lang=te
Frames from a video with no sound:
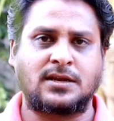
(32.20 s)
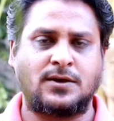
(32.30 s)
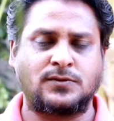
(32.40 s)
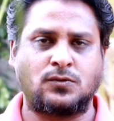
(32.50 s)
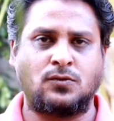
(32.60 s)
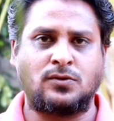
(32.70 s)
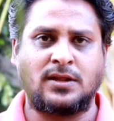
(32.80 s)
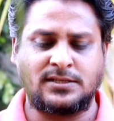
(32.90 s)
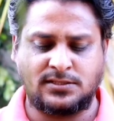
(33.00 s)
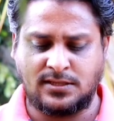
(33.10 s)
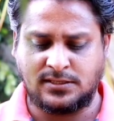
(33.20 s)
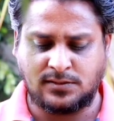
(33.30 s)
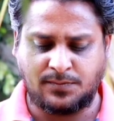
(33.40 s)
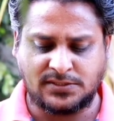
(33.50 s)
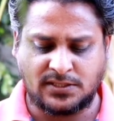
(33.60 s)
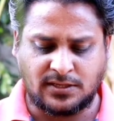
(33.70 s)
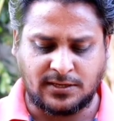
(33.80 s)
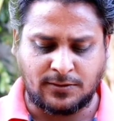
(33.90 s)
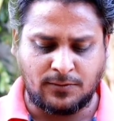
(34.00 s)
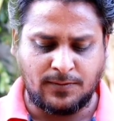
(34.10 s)
సర్కార్ స్కూల్ ఉండాల్సిందే అని చెప్పేసి అయితే
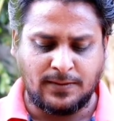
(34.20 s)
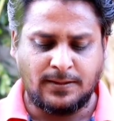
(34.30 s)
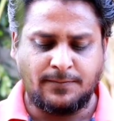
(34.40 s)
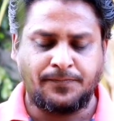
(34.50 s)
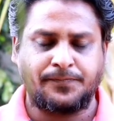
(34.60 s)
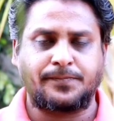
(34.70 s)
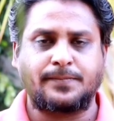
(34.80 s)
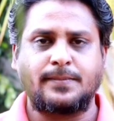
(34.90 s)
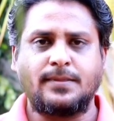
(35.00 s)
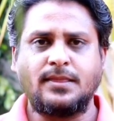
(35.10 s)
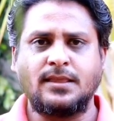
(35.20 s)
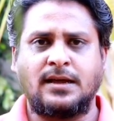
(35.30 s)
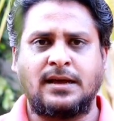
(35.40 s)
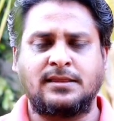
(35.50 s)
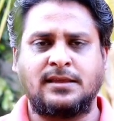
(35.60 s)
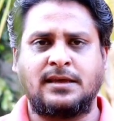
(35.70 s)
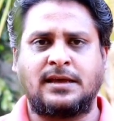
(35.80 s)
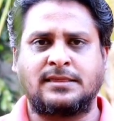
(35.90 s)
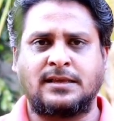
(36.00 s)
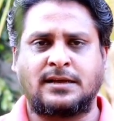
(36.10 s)
అన్నారు అయితే
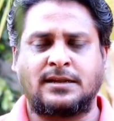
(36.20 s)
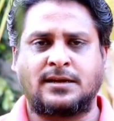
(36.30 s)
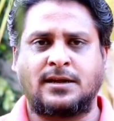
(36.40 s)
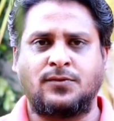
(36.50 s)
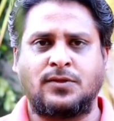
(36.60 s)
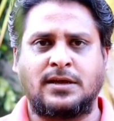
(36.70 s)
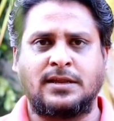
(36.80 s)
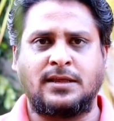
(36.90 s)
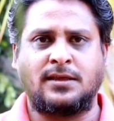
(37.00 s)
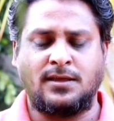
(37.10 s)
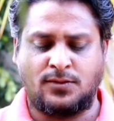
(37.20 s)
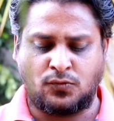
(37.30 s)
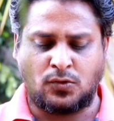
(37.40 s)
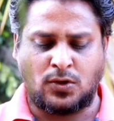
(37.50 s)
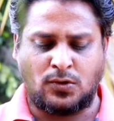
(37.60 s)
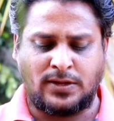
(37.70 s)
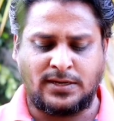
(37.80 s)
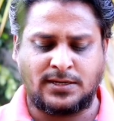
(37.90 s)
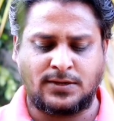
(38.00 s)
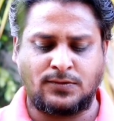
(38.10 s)
అంతా కరెక్టే ఉంది కానీ ఈ త్వరలో
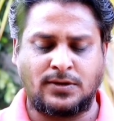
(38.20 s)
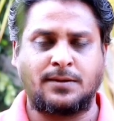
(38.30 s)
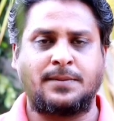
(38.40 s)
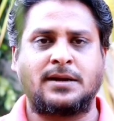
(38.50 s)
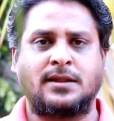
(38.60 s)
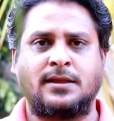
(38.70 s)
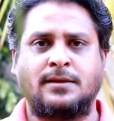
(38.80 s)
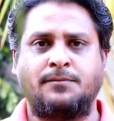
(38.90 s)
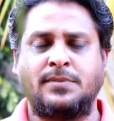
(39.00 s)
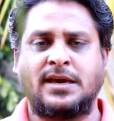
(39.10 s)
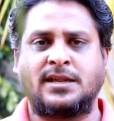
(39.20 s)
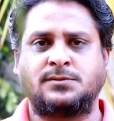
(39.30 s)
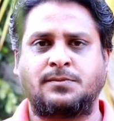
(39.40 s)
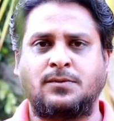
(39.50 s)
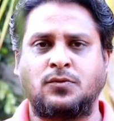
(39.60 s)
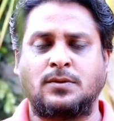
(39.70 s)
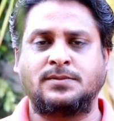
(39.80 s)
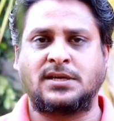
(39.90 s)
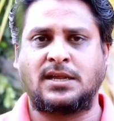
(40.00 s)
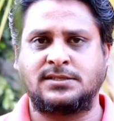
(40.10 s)
అనేటటువంటి మాటని బీఆర్ఎస్ ప్రభుత్వం
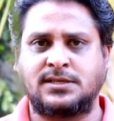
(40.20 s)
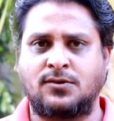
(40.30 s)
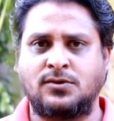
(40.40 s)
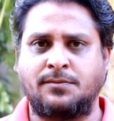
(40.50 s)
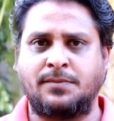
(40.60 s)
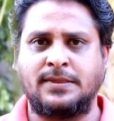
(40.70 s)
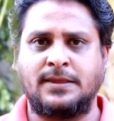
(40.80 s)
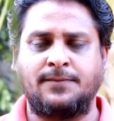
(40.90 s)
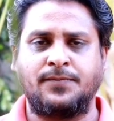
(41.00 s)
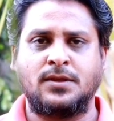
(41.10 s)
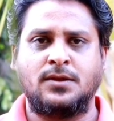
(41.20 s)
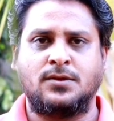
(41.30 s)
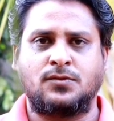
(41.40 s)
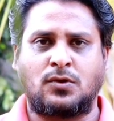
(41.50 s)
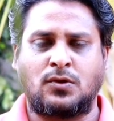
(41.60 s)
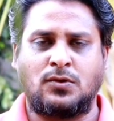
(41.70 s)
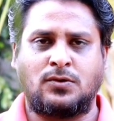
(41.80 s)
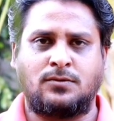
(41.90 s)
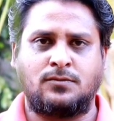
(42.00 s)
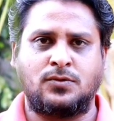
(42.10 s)
చాలాసార్లు చెప్పింది త్వరలో
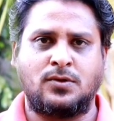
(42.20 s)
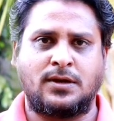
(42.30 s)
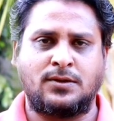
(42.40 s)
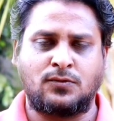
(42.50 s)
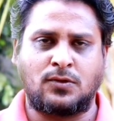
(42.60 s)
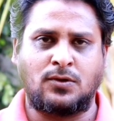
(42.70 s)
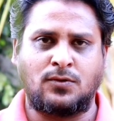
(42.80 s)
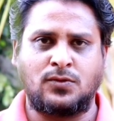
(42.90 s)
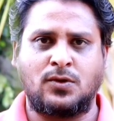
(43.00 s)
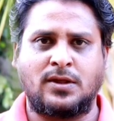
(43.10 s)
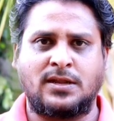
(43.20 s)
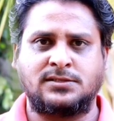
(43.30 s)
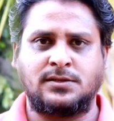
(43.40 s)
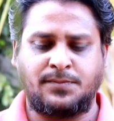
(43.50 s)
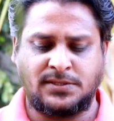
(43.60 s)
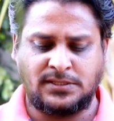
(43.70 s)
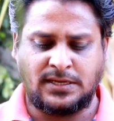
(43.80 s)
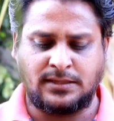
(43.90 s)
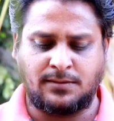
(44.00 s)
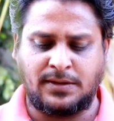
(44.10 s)
ఉద్యోగాలు త్వరలో ఉద్యోగాలు అని చెప్పేసి
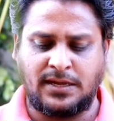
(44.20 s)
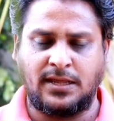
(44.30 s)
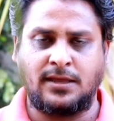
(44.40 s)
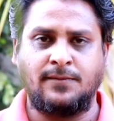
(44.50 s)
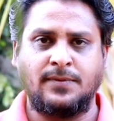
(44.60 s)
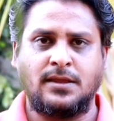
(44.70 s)
అయితే మళ్ళీ